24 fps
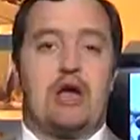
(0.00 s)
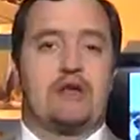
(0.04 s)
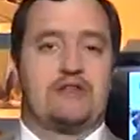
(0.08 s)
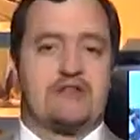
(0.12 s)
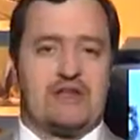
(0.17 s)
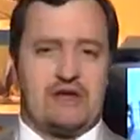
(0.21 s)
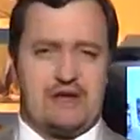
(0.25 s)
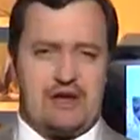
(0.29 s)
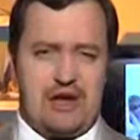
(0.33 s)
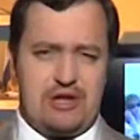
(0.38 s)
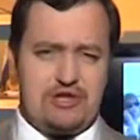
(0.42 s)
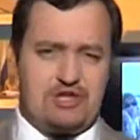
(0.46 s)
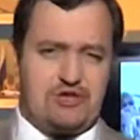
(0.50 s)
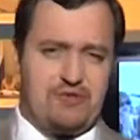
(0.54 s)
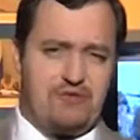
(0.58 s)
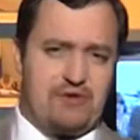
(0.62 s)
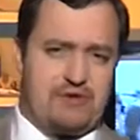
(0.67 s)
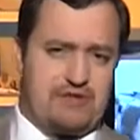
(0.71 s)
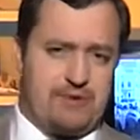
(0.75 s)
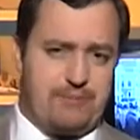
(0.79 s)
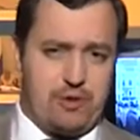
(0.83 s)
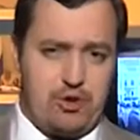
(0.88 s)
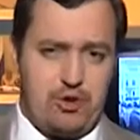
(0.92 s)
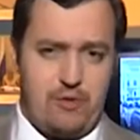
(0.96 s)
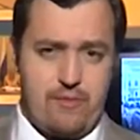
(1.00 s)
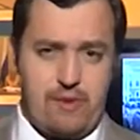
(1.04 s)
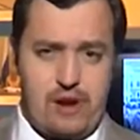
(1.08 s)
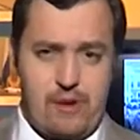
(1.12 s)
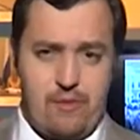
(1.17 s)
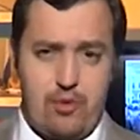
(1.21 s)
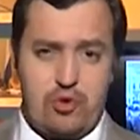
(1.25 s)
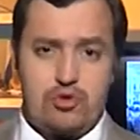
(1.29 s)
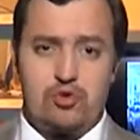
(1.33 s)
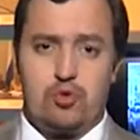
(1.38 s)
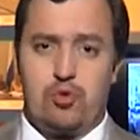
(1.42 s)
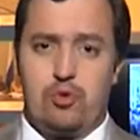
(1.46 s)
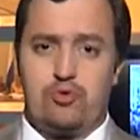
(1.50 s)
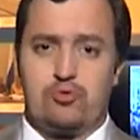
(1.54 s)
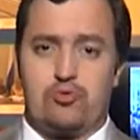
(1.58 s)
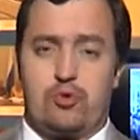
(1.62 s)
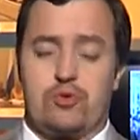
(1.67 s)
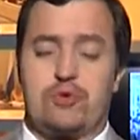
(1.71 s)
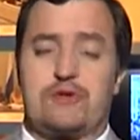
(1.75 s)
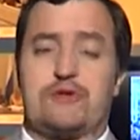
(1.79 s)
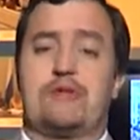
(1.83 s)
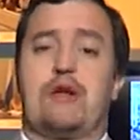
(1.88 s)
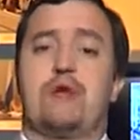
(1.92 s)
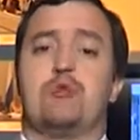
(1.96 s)
Заканчивается прием работ
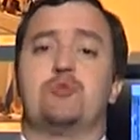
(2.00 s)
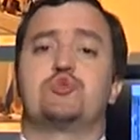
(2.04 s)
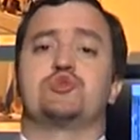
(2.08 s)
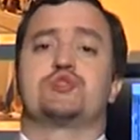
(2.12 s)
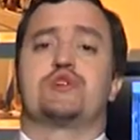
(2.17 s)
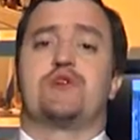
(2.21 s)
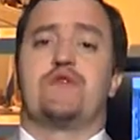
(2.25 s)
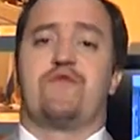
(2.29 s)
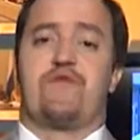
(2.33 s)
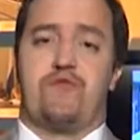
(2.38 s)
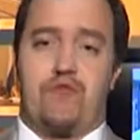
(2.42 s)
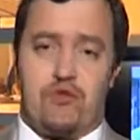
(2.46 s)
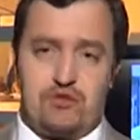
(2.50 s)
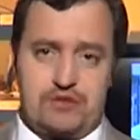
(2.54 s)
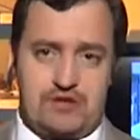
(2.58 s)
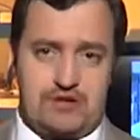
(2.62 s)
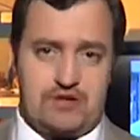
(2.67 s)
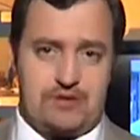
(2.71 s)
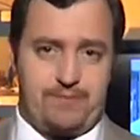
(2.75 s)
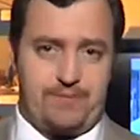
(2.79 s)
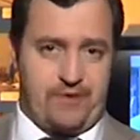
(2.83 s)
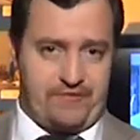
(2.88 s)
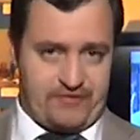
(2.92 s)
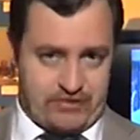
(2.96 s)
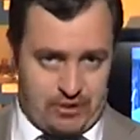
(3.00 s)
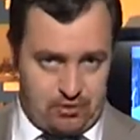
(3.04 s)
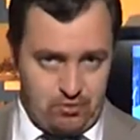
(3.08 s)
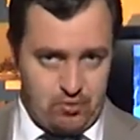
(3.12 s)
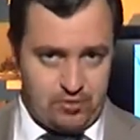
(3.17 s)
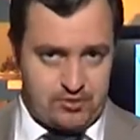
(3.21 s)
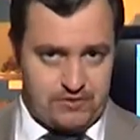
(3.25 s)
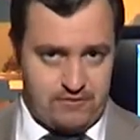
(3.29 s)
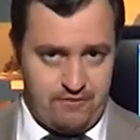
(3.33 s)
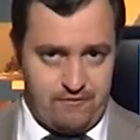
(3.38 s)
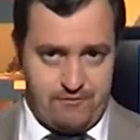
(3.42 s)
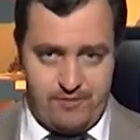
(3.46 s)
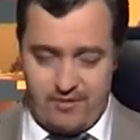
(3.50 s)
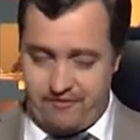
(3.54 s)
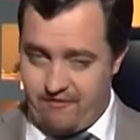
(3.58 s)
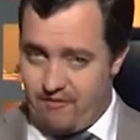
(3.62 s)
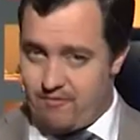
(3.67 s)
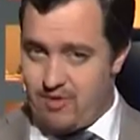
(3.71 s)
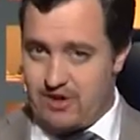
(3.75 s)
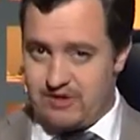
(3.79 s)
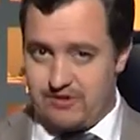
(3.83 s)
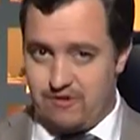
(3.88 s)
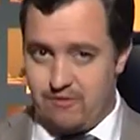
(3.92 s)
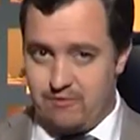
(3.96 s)
конкурса на лучшие фото с профсоюзного
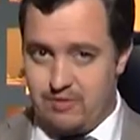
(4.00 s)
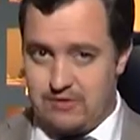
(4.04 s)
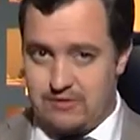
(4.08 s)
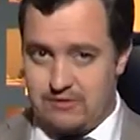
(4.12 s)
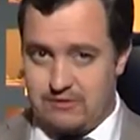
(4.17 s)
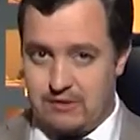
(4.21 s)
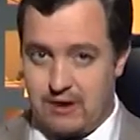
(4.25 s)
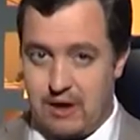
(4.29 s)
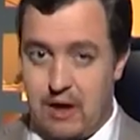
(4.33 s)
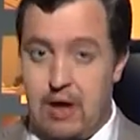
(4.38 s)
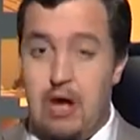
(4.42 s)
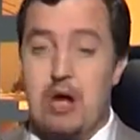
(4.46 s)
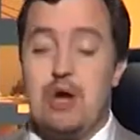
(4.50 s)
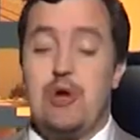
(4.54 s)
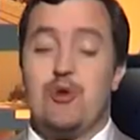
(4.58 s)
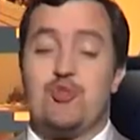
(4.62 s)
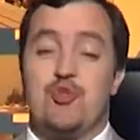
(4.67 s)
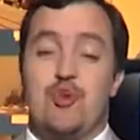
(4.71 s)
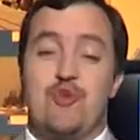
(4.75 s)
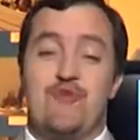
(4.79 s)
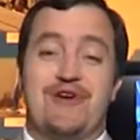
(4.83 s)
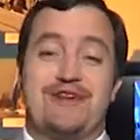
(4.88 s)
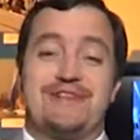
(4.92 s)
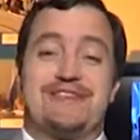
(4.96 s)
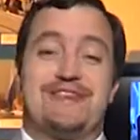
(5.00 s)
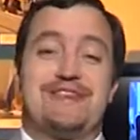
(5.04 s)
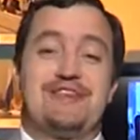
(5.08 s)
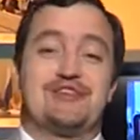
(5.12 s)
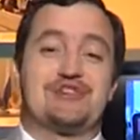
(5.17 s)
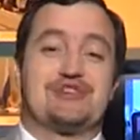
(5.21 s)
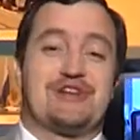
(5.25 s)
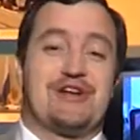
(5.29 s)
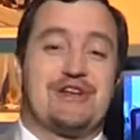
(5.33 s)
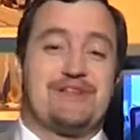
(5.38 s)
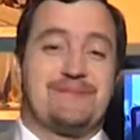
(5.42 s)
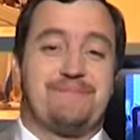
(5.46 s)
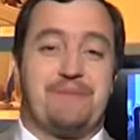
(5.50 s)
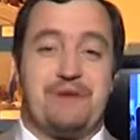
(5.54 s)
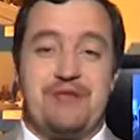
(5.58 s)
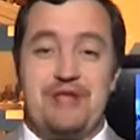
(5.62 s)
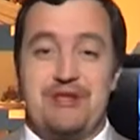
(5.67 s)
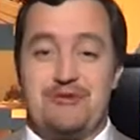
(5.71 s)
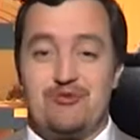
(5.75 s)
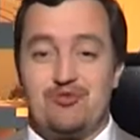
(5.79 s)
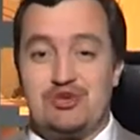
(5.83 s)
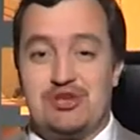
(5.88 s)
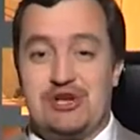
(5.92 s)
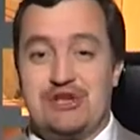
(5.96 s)
первомайского митинга. Но у вас есть шанс
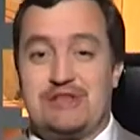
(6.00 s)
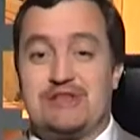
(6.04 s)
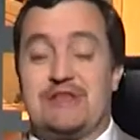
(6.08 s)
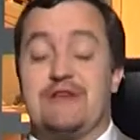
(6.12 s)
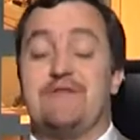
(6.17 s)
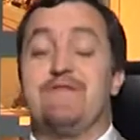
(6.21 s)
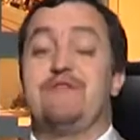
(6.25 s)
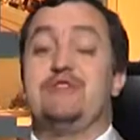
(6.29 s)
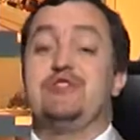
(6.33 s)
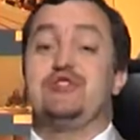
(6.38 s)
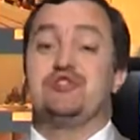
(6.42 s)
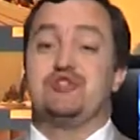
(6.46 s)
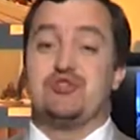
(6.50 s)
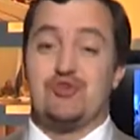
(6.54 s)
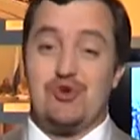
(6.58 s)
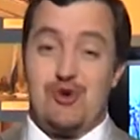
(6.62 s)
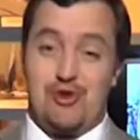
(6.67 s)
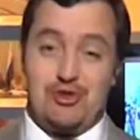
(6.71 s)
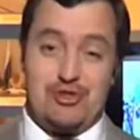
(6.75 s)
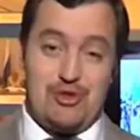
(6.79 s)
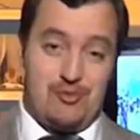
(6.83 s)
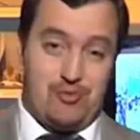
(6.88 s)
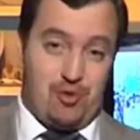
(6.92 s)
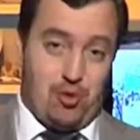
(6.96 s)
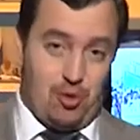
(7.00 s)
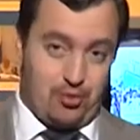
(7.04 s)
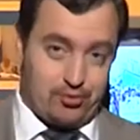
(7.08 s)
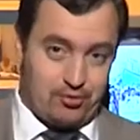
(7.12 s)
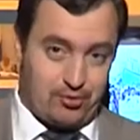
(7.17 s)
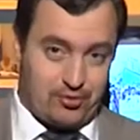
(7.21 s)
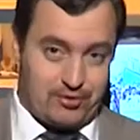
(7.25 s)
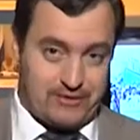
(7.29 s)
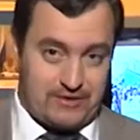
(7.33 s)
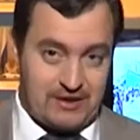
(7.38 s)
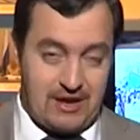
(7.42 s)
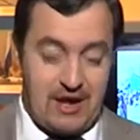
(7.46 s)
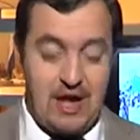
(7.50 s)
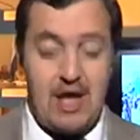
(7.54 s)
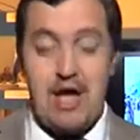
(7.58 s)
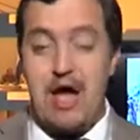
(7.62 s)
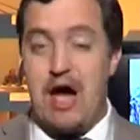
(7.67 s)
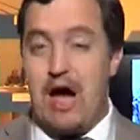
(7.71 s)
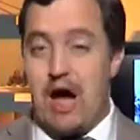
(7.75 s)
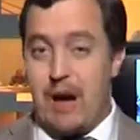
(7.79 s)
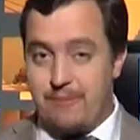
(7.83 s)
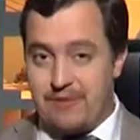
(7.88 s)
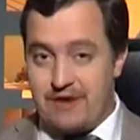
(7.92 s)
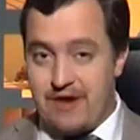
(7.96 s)
принять участие в еще одном конкурсе,
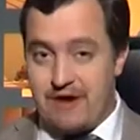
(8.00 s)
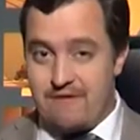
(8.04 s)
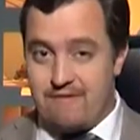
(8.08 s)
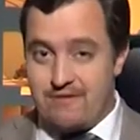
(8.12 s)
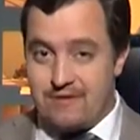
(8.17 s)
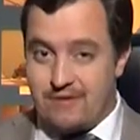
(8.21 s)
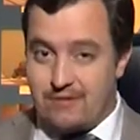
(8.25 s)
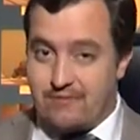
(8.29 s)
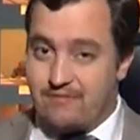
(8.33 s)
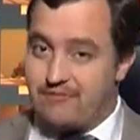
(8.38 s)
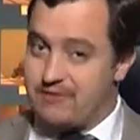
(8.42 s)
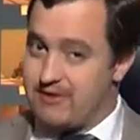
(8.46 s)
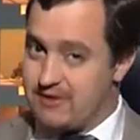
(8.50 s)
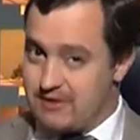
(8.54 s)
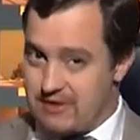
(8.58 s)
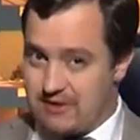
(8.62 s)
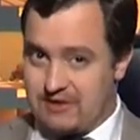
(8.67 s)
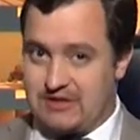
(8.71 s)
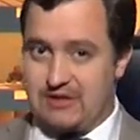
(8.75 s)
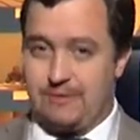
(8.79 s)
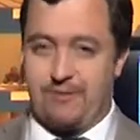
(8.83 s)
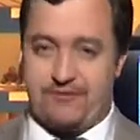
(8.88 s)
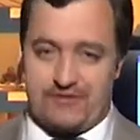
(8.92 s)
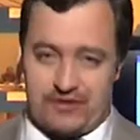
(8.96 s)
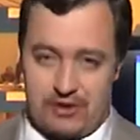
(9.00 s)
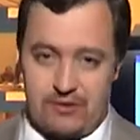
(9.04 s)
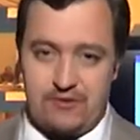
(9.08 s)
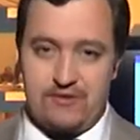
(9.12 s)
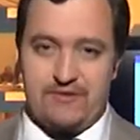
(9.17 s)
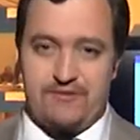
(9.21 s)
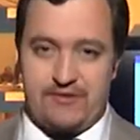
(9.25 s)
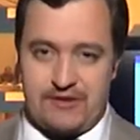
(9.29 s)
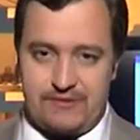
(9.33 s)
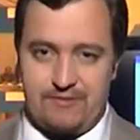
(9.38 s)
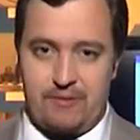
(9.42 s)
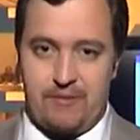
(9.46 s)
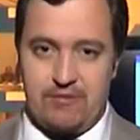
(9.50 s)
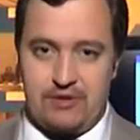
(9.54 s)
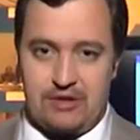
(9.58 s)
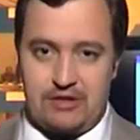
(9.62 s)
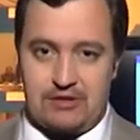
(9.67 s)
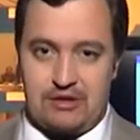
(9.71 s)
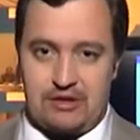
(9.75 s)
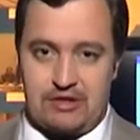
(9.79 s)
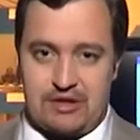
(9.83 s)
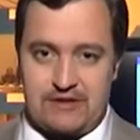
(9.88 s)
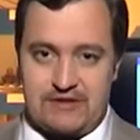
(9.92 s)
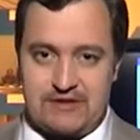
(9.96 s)
объявленном Федерацией профсоюзов Республики
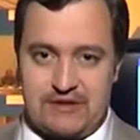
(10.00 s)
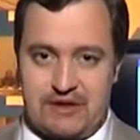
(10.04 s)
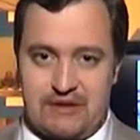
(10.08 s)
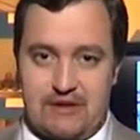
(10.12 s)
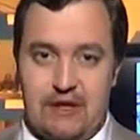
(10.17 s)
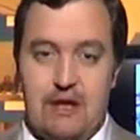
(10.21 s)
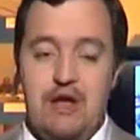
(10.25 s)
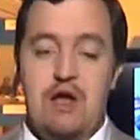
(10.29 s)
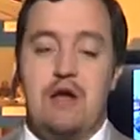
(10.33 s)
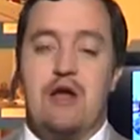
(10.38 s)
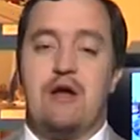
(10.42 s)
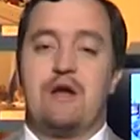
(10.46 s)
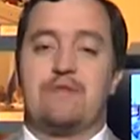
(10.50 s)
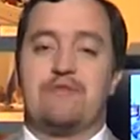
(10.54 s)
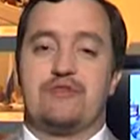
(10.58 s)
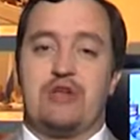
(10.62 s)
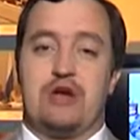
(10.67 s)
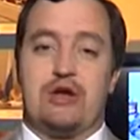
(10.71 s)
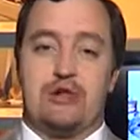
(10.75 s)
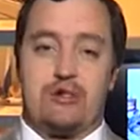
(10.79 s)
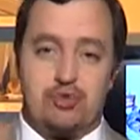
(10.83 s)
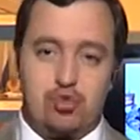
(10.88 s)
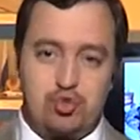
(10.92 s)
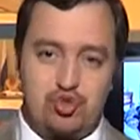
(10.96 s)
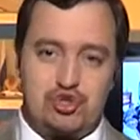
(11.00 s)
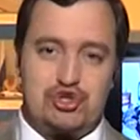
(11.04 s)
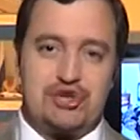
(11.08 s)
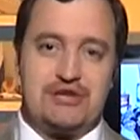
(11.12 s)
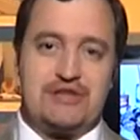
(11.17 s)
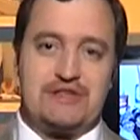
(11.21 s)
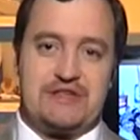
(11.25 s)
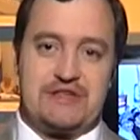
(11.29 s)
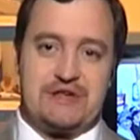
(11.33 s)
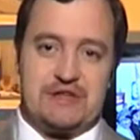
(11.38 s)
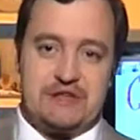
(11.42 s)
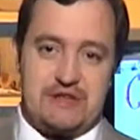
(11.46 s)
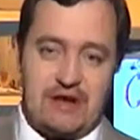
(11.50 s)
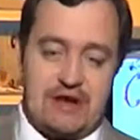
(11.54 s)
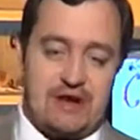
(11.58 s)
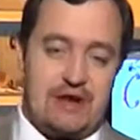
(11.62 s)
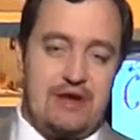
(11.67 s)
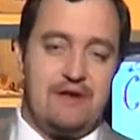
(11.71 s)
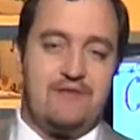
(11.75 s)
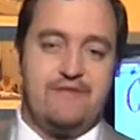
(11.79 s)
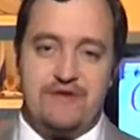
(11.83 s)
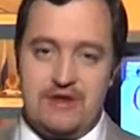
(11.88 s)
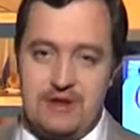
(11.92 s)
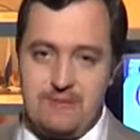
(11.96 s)
Татарстан, на лучший
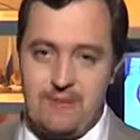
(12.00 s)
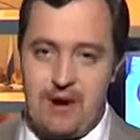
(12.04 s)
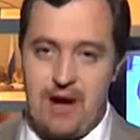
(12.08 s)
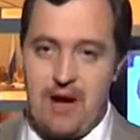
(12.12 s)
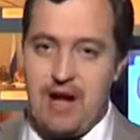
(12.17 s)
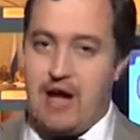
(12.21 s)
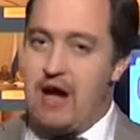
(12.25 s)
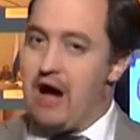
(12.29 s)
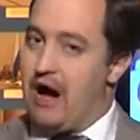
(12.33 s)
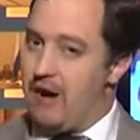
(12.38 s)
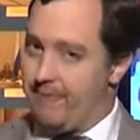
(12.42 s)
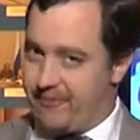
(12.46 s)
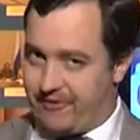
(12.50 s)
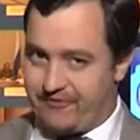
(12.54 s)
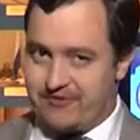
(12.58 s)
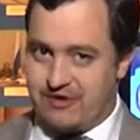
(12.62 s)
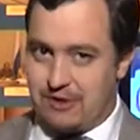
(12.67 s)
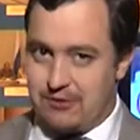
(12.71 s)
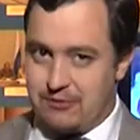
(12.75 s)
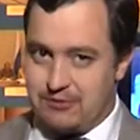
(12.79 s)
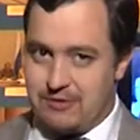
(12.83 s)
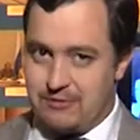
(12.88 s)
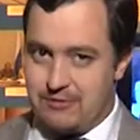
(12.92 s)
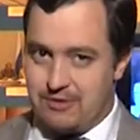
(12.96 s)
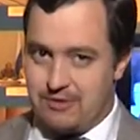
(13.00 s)
сценарий фильма о профсоюзной